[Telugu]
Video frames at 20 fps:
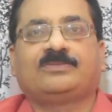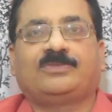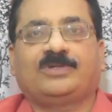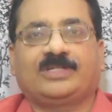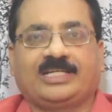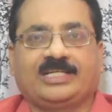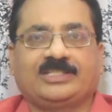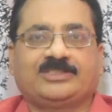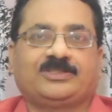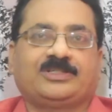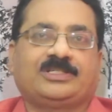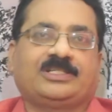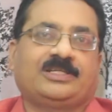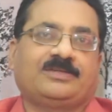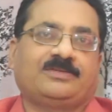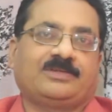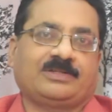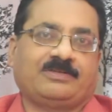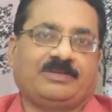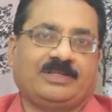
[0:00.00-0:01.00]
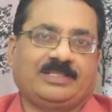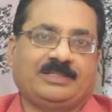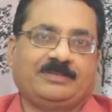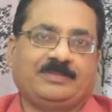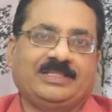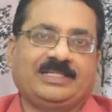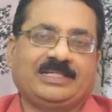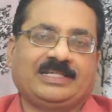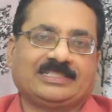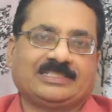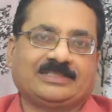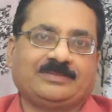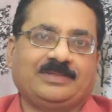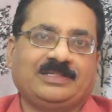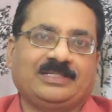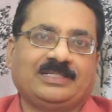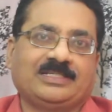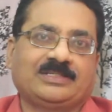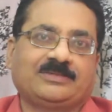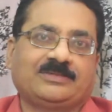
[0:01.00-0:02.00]
ఒకే చోట ఒక వంద మంది
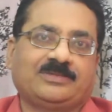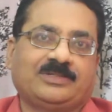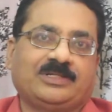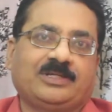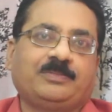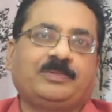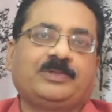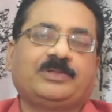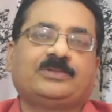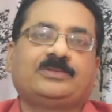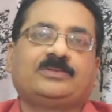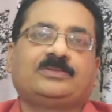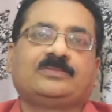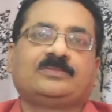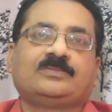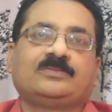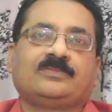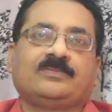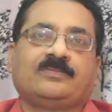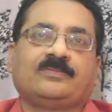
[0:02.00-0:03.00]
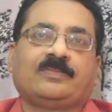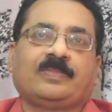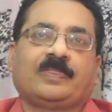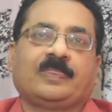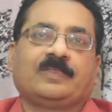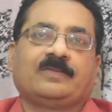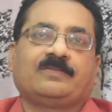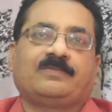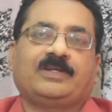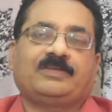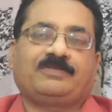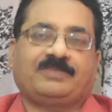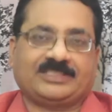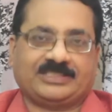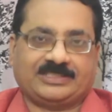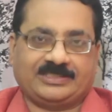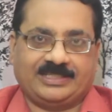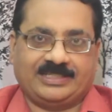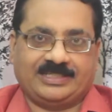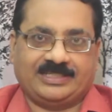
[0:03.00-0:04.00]
కస్టమర్లు కనుక ఉన్నప్పుడు వాళ్ళు
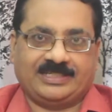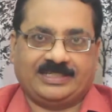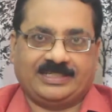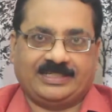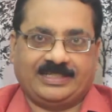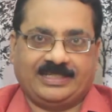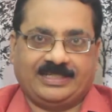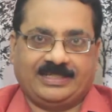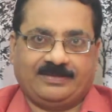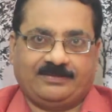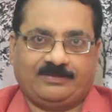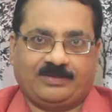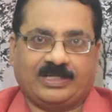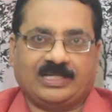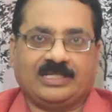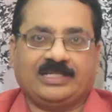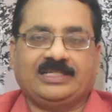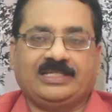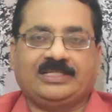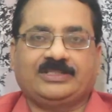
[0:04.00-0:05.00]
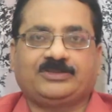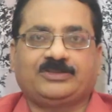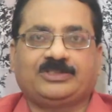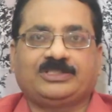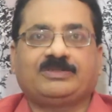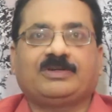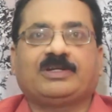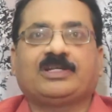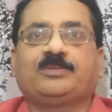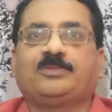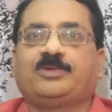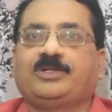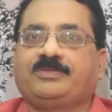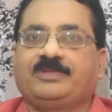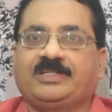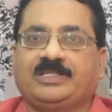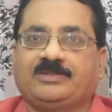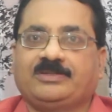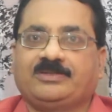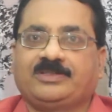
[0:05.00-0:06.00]
ఫస్ట్ ఏంటంటే ఒకరిని చూసి ఒకళ్ళు
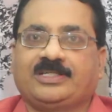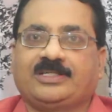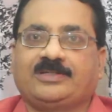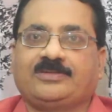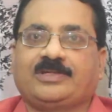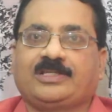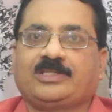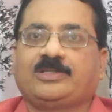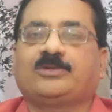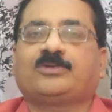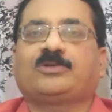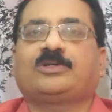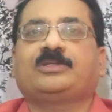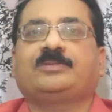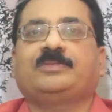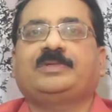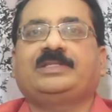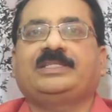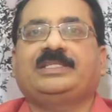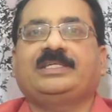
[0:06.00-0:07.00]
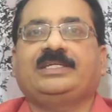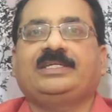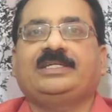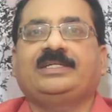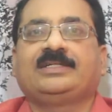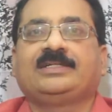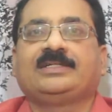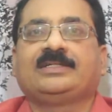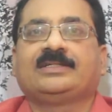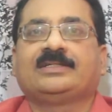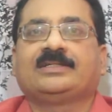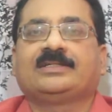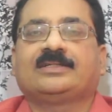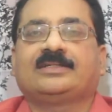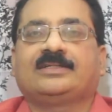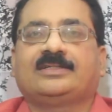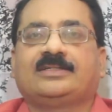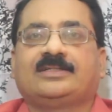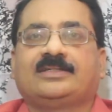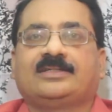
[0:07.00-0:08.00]
మోటివేట్ అవుతారు అందులో కొంతమంది
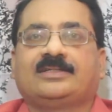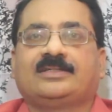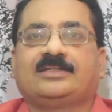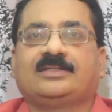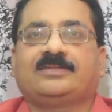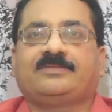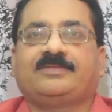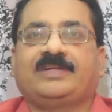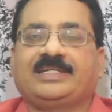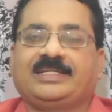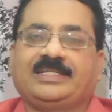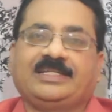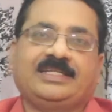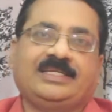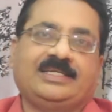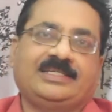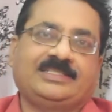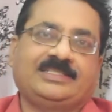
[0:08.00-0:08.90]
వెంటనే